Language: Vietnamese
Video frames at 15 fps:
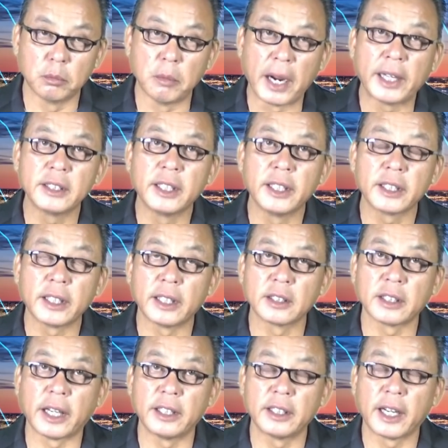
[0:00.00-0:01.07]
bắn giết đang
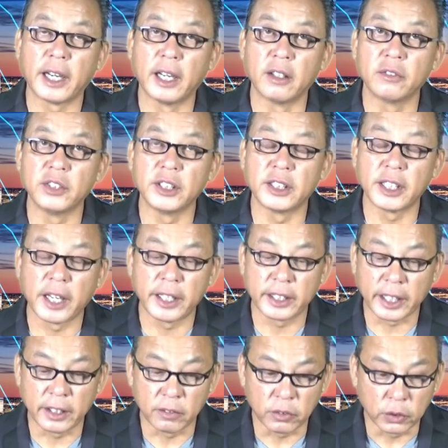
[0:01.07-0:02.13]
xảy ra ở VTA tại
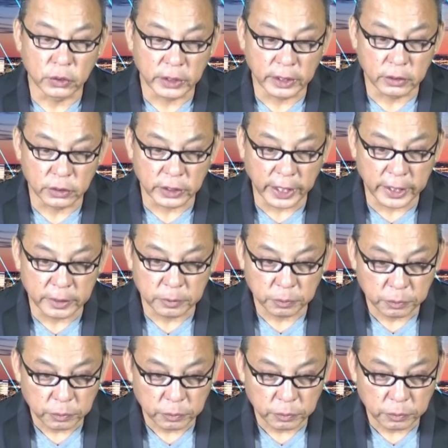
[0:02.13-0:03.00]
thành phố San Jose.